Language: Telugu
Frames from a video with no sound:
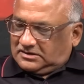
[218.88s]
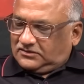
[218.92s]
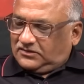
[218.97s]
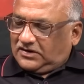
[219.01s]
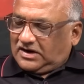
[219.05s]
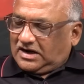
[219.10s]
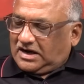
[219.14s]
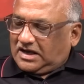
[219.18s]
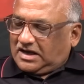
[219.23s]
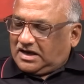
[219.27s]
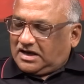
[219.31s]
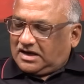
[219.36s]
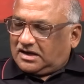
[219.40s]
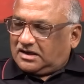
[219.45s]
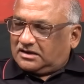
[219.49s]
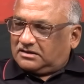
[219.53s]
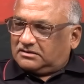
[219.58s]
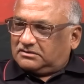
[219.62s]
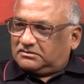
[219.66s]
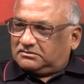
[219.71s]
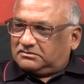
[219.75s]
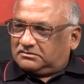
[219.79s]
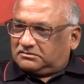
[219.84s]
ఇవాళ
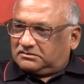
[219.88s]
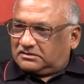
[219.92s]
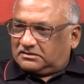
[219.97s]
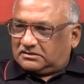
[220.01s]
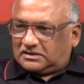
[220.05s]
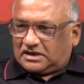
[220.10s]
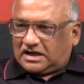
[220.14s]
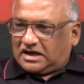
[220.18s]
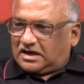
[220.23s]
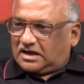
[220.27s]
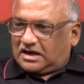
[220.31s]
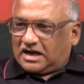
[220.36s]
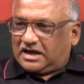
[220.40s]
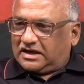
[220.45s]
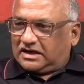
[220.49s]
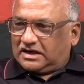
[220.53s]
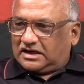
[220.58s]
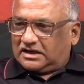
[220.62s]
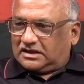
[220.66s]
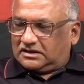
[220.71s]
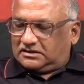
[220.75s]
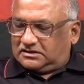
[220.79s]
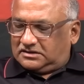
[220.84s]

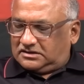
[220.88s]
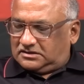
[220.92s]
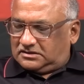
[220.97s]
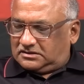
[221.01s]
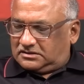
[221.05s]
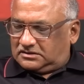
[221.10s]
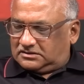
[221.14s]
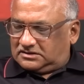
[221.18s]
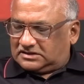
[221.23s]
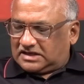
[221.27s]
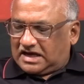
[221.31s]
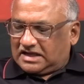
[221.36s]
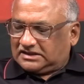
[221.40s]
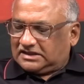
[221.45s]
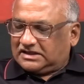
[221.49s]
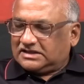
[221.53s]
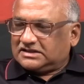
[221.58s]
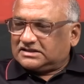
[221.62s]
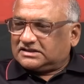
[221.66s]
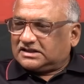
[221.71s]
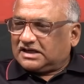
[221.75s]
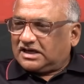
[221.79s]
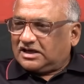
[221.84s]
ఆయన
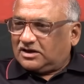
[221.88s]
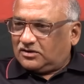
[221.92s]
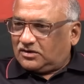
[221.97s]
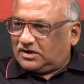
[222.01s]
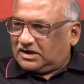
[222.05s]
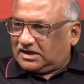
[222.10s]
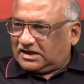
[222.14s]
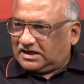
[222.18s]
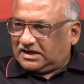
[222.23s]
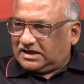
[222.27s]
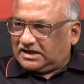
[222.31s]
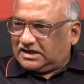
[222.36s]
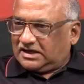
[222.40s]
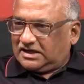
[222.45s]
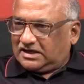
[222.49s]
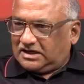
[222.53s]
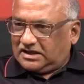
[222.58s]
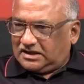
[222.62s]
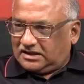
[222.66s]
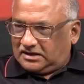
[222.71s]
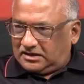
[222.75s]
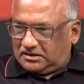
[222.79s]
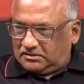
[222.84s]
జాతీయ స్థాయిలో కనుక
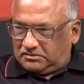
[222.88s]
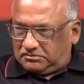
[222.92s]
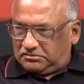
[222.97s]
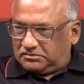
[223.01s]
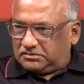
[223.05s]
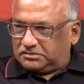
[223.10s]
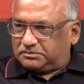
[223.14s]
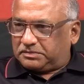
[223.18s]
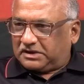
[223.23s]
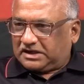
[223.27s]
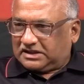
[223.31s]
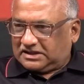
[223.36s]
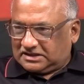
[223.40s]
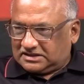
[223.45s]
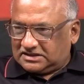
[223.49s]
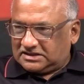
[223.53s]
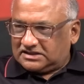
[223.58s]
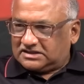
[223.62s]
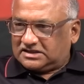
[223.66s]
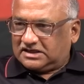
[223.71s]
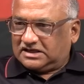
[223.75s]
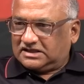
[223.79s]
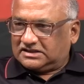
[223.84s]
వెళ్ళి
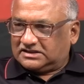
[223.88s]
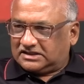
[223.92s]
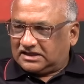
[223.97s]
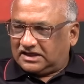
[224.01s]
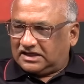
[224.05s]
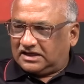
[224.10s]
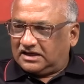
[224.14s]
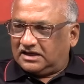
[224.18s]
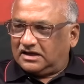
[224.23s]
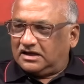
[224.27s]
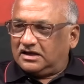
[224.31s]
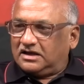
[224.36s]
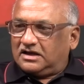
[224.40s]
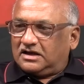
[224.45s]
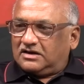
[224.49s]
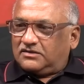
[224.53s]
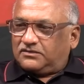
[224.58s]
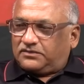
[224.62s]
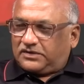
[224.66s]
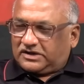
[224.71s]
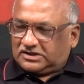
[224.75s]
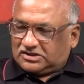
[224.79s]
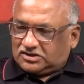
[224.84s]
ప్రదర్శన చేస్తే
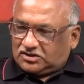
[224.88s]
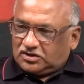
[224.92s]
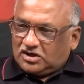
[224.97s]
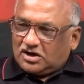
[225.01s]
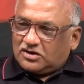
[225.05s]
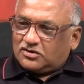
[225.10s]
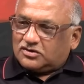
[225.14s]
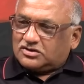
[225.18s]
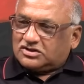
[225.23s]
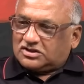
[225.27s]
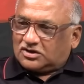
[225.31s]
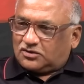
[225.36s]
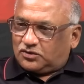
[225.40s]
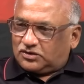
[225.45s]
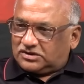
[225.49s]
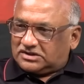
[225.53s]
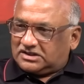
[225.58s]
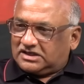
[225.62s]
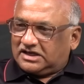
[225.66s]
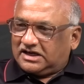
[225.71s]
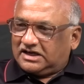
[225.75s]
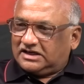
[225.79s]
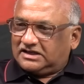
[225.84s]
ఫస్ట్గా వచ్చే
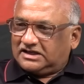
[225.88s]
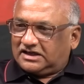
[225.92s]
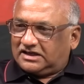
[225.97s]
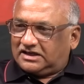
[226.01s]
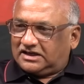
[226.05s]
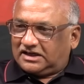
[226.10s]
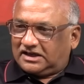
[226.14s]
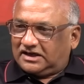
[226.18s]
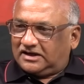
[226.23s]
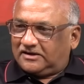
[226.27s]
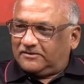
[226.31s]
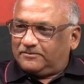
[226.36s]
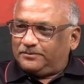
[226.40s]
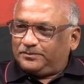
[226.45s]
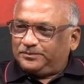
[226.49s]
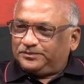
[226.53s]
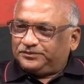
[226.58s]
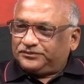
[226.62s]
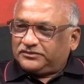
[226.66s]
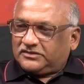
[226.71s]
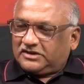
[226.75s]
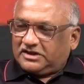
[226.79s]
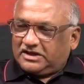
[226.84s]
క్వశ్చన్ ఏంటంటే
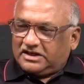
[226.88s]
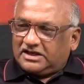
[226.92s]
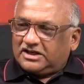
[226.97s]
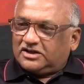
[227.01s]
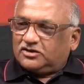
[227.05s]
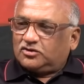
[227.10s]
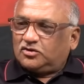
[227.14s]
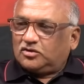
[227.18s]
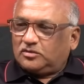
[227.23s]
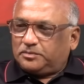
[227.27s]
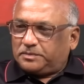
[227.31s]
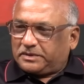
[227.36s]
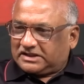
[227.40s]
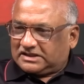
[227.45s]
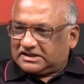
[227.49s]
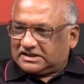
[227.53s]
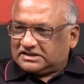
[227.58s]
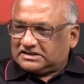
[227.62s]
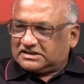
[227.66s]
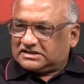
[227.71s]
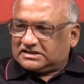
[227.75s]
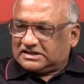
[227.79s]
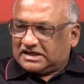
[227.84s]
ఈయన ఎందుకు
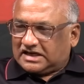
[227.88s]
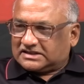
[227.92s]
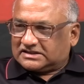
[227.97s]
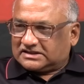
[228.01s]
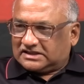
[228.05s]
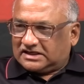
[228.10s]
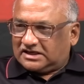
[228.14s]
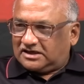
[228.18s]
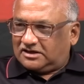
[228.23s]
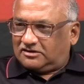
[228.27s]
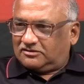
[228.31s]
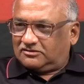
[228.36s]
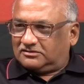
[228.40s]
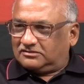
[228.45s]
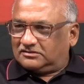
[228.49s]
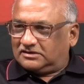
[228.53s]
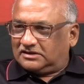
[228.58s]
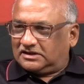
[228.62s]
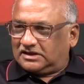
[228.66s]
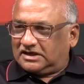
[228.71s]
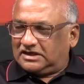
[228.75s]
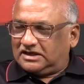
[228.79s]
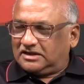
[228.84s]
ప్రదర్శన చేస్తున్నాడు
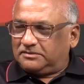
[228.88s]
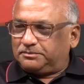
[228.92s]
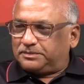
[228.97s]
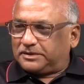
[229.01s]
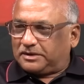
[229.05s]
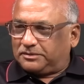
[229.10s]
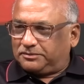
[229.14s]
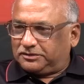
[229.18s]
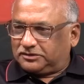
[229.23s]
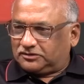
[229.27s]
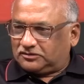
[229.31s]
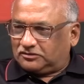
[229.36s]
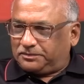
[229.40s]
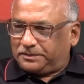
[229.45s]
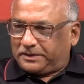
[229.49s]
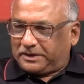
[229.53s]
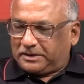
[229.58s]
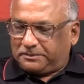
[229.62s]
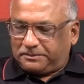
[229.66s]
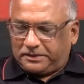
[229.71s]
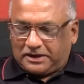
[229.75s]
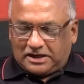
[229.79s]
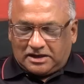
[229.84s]
అంటే ప్రభుత్వ
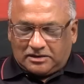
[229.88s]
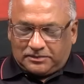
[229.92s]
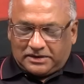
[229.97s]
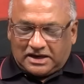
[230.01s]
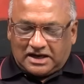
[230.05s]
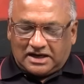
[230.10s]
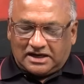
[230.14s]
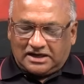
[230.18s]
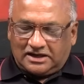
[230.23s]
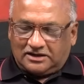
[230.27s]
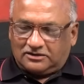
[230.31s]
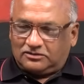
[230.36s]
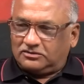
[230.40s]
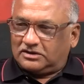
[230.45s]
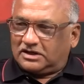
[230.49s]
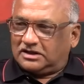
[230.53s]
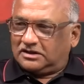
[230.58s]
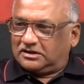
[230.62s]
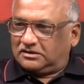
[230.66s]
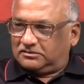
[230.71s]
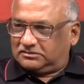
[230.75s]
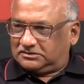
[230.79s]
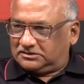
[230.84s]
పరిపాలన బాగాలేదు
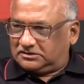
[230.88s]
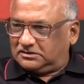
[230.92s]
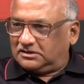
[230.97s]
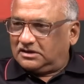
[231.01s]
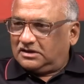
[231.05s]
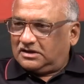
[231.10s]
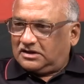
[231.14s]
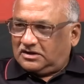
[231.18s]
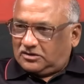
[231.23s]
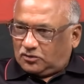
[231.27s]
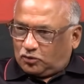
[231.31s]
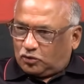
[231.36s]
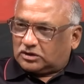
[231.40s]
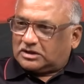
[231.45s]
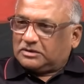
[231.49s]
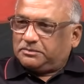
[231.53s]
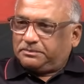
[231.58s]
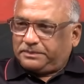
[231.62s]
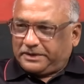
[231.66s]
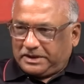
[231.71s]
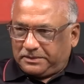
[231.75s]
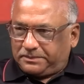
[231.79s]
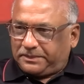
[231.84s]

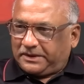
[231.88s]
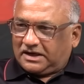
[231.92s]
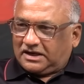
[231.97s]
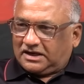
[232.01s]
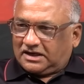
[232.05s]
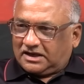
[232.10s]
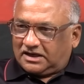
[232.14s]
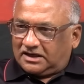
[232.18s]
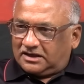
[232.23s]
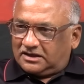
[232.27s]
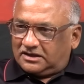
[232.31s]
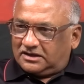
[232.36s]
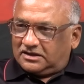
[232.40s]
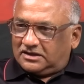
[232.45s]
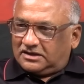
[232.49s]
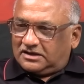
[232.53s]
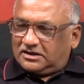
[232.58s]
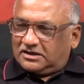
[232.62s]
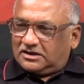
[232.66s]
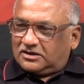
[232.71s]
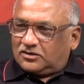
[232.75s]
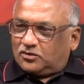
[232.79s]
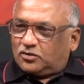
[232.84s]
కూటమి పరిపాలన
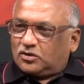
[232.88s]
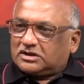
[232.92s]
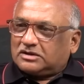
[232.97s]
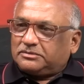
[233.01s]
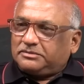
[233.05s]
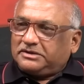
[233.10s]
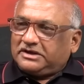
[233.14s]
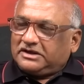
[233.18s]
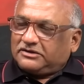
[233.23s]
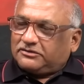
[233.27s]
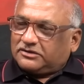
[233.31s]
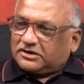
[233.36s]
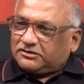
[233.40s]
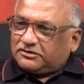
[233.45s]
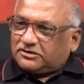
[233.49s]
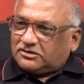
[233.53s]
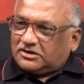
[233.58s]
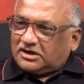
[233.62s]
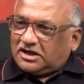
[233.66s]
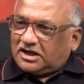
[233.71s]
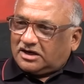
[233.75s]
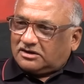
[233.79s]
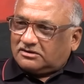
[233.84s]
కూటమి
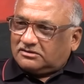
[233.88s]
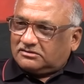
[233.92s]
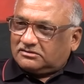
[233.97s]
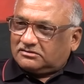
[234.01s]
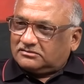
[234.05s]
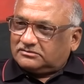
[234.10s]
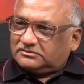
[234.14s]
ఎవరెవరున్నారు